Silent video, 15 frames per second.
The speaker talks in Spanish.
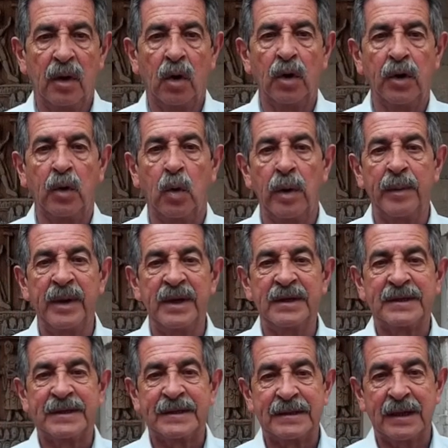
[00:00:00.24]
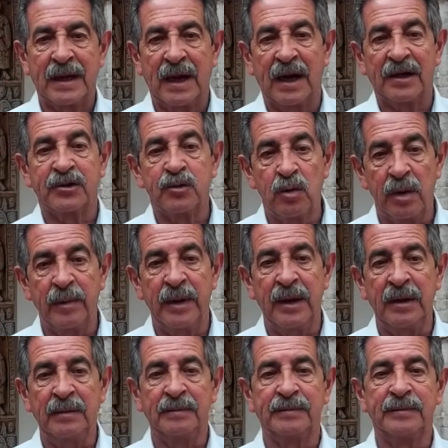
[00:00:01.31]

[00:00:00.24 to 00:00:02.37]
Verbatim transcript: Hoy jueves a las 9